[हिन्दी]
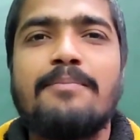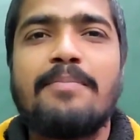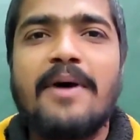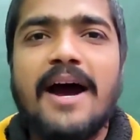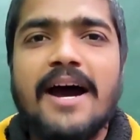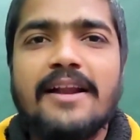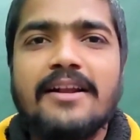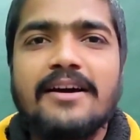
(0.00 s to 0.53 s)

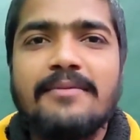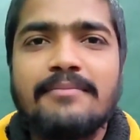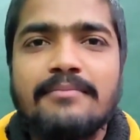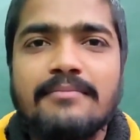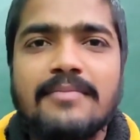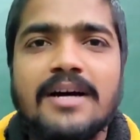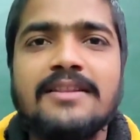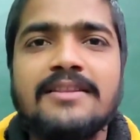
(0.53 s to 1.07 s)
बारह
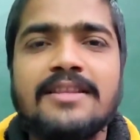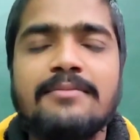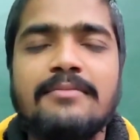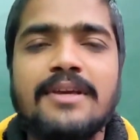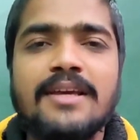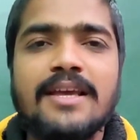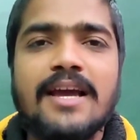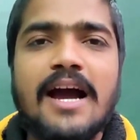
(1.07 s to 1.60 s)
मंथ
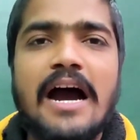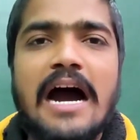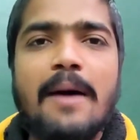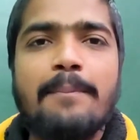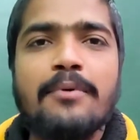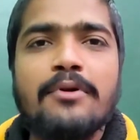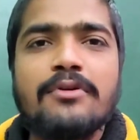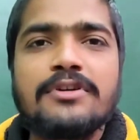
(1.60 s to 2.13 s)
में
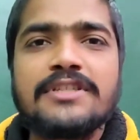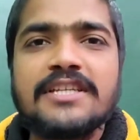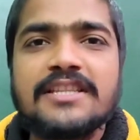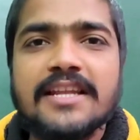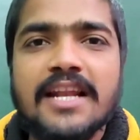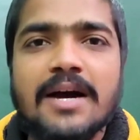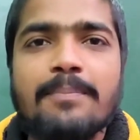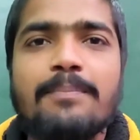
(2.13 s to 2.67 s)
आप लोग
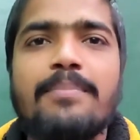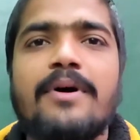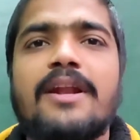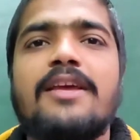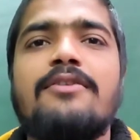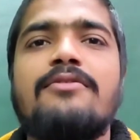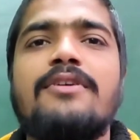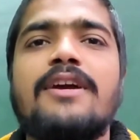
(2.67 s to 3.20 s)
जितना
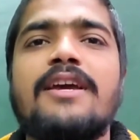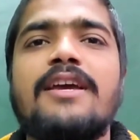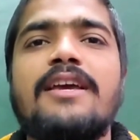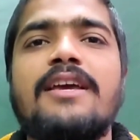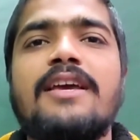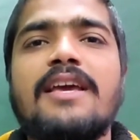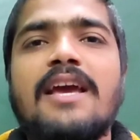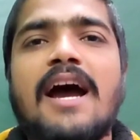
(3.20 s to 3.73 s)
पढ़े होंगे
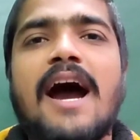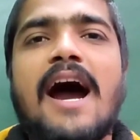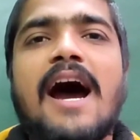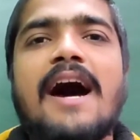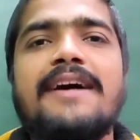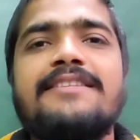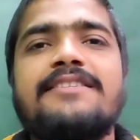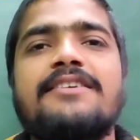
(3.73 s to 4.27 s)

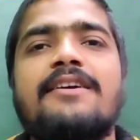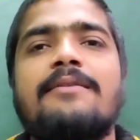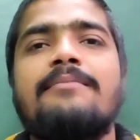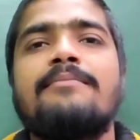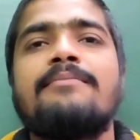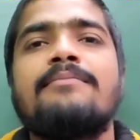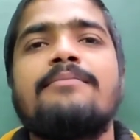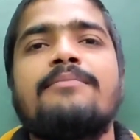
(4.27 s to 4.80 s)
आज हम
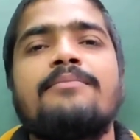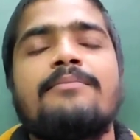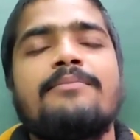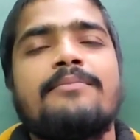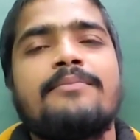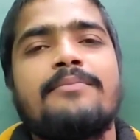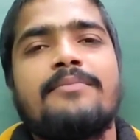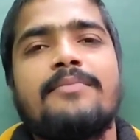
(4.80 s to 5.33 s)

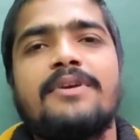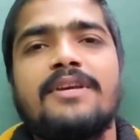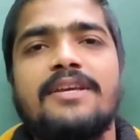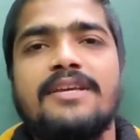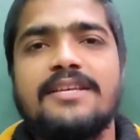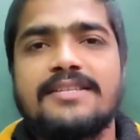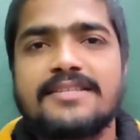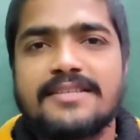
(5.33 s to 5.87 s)

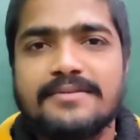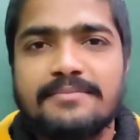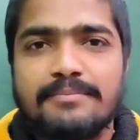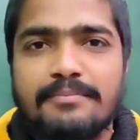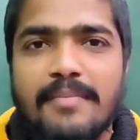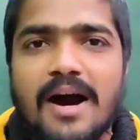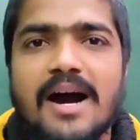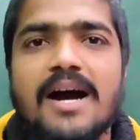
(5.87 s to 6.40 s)
इस
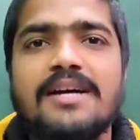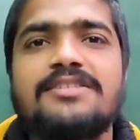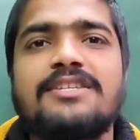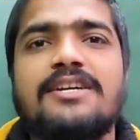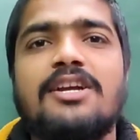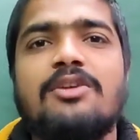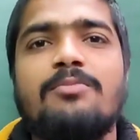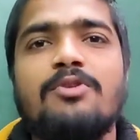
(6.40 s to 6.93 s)

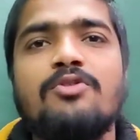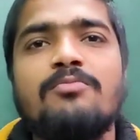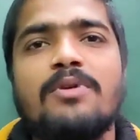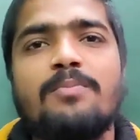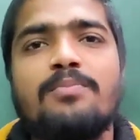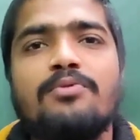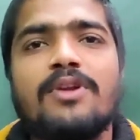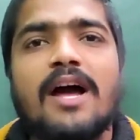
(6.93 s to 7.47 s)
महाचक्रव्यूह
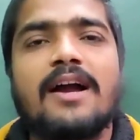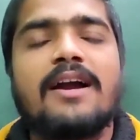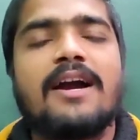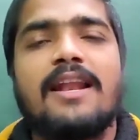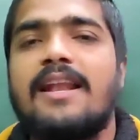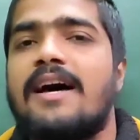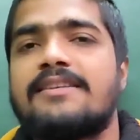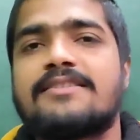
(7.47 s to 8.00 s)
में पूरा
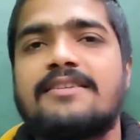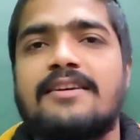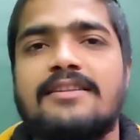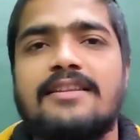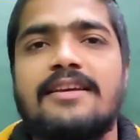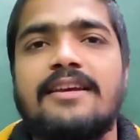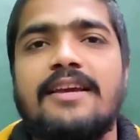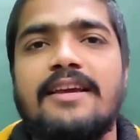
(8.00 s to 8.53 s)
खलास कर
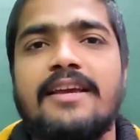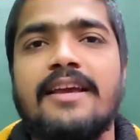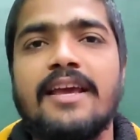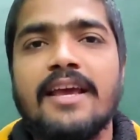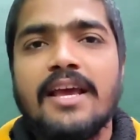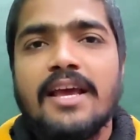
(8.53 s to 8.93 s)
देंगे